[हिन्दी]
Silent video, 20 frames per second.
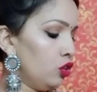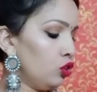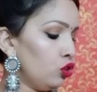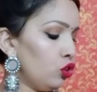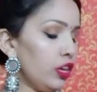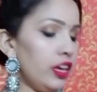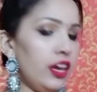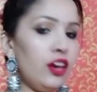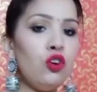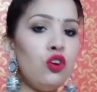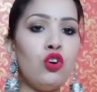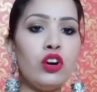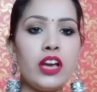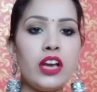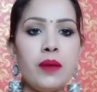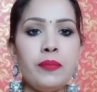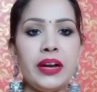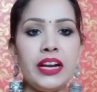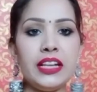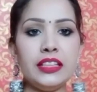तो ये हो गया
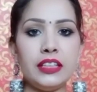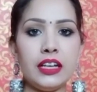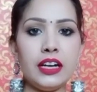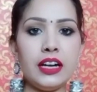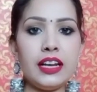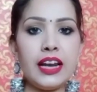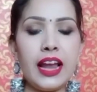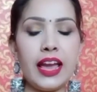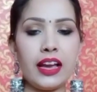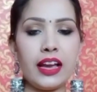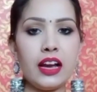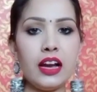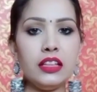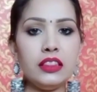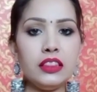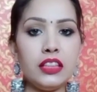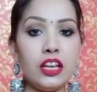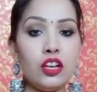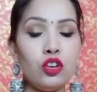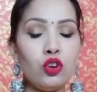हमारा थर्ड लहंगा
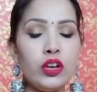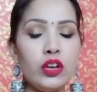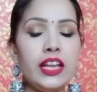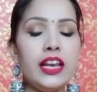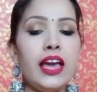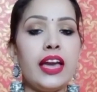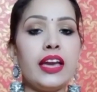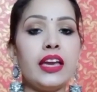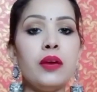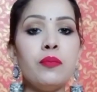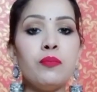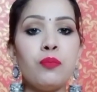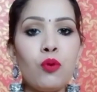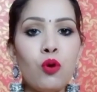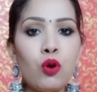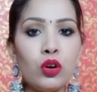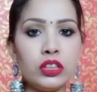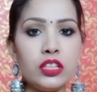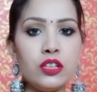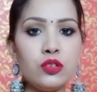तीनों ही लहंगे
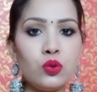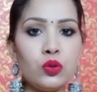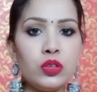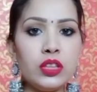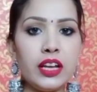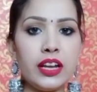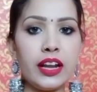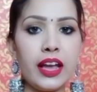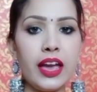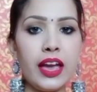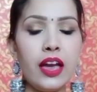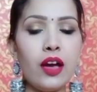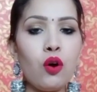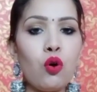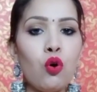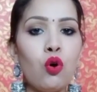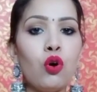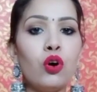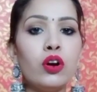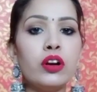बहुत ही सुंदर हैं
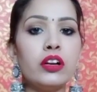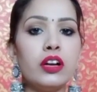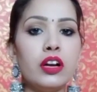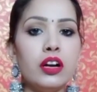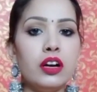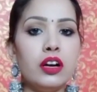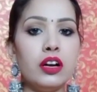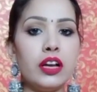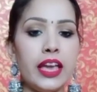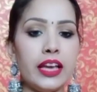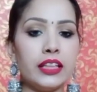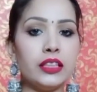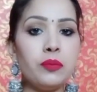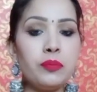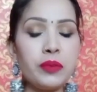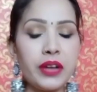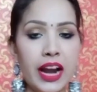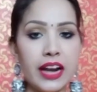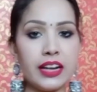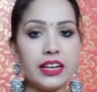और एकदम
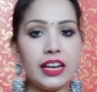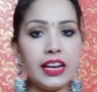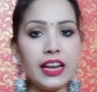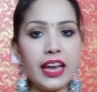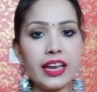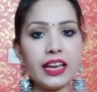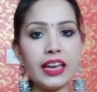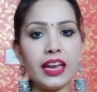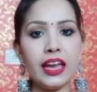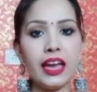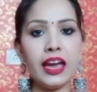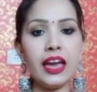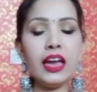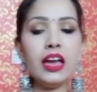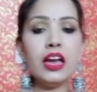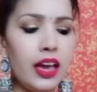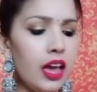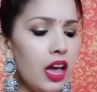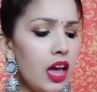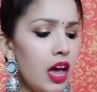ट्रेंडी लहंगे हैं
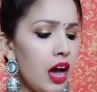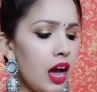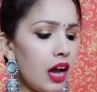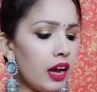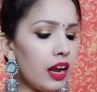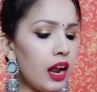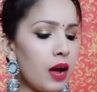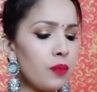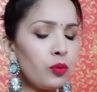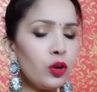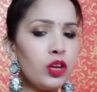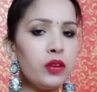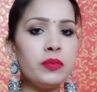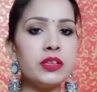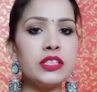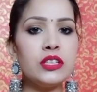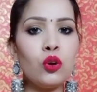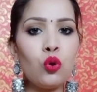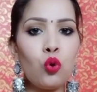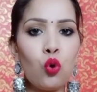अगर आपको इनमें
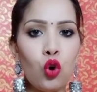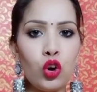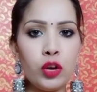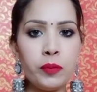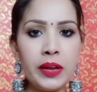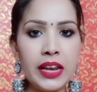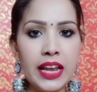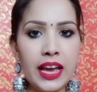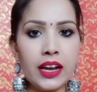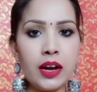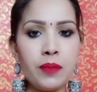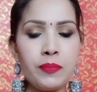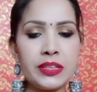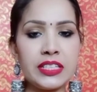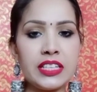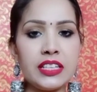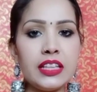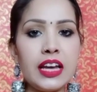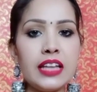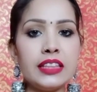से कोई भी लहंगा
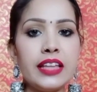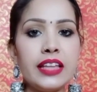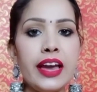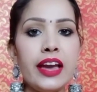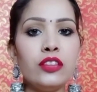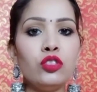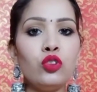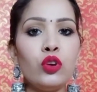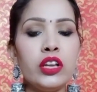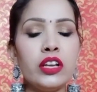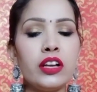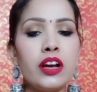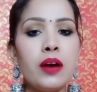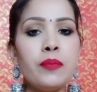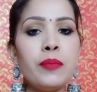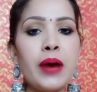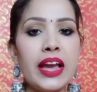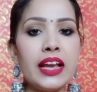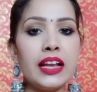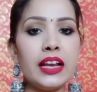पसंद आता है तो इनका
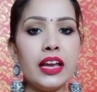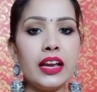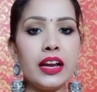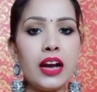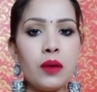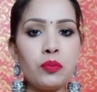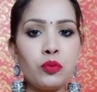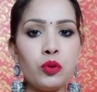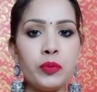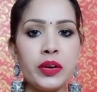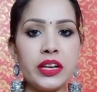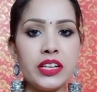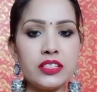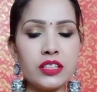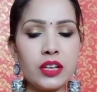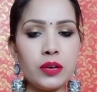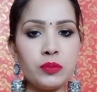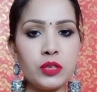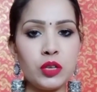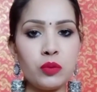बाइंग लिंक आपको मैं
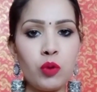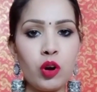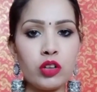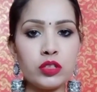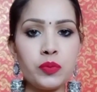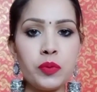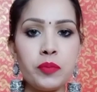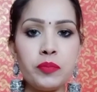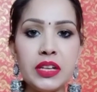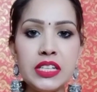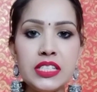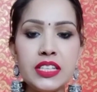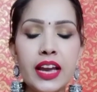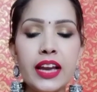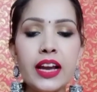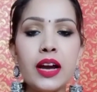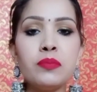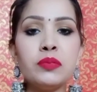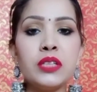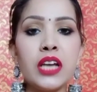डिस्क्रिप्शन बॉक्स में मिल
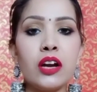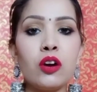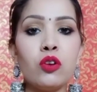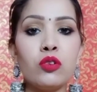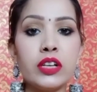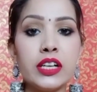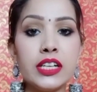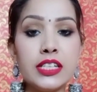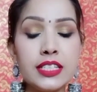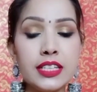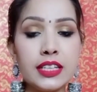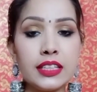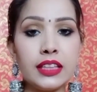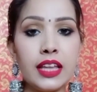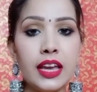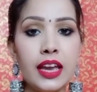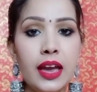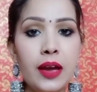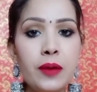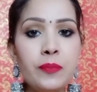जाएगा आप चेकआउट कर
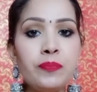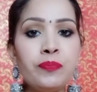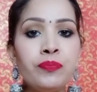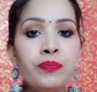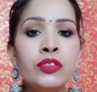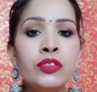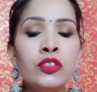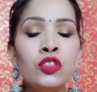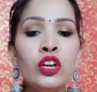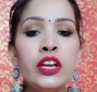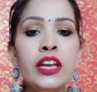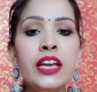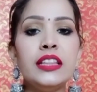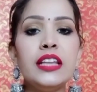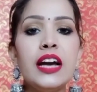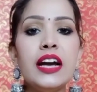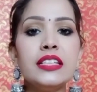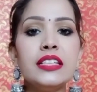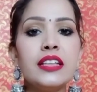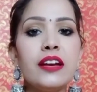सकते हैं तो ये
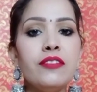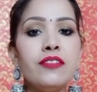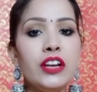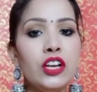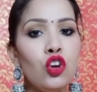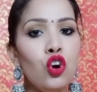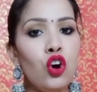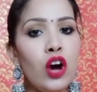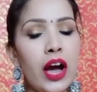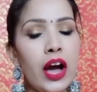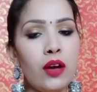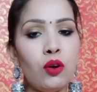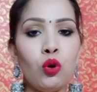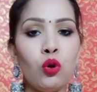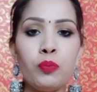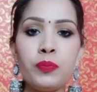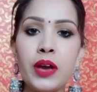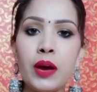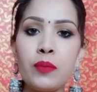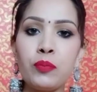था आज का वीडियो आई
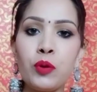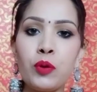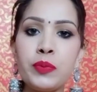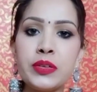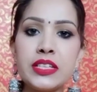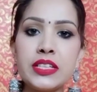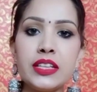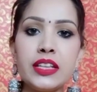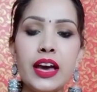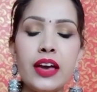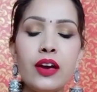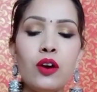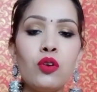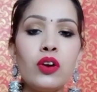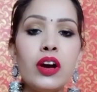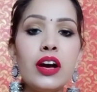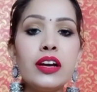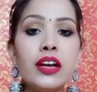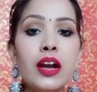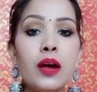होप कि आपको पसंद आया
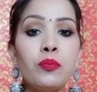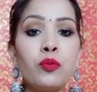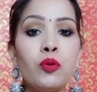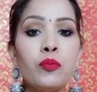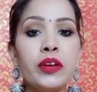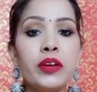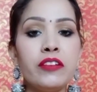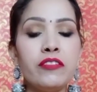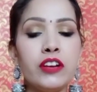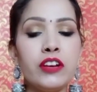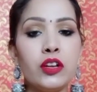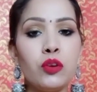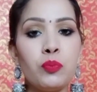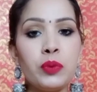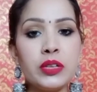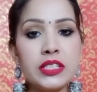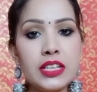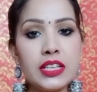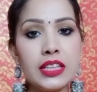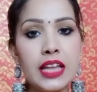होगा अगर आपको मेरा वीडियो
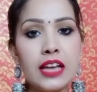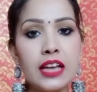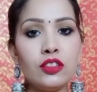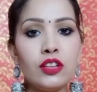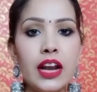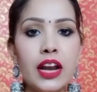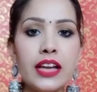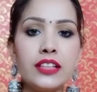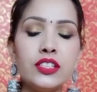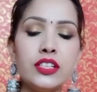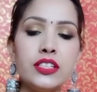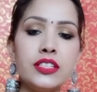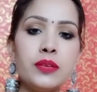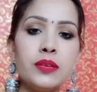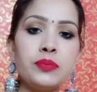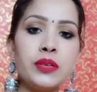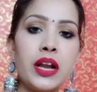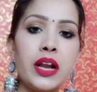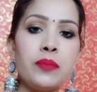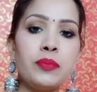पसंद आए तो लाइक शेयर
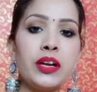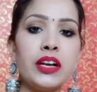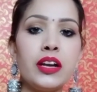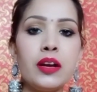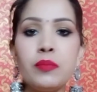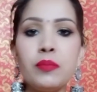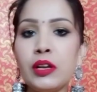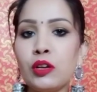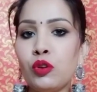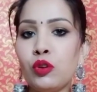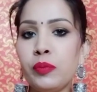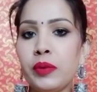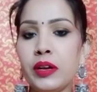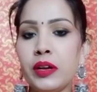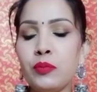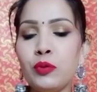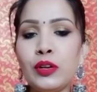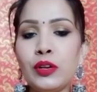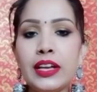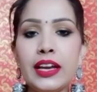सब्सक्राइब करना बिल्कुल भी ना
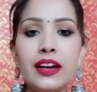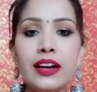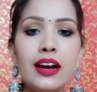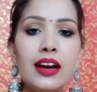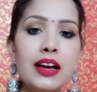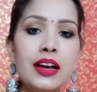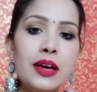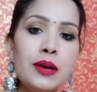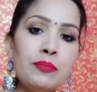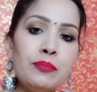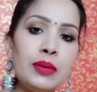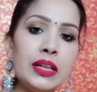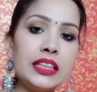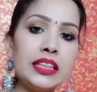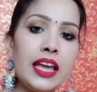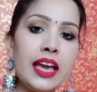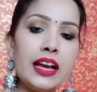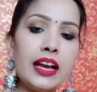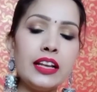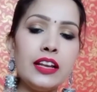भूलिएगा
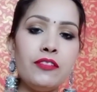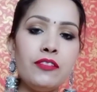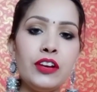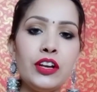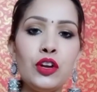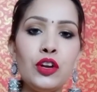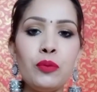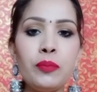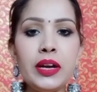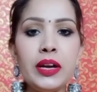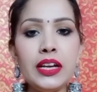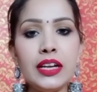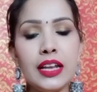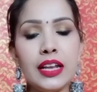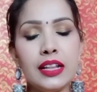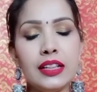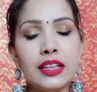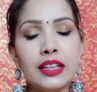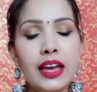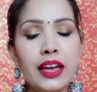मिलते हैं अगले वीडियो में
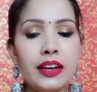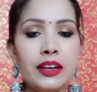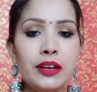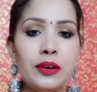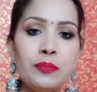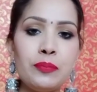टिल देन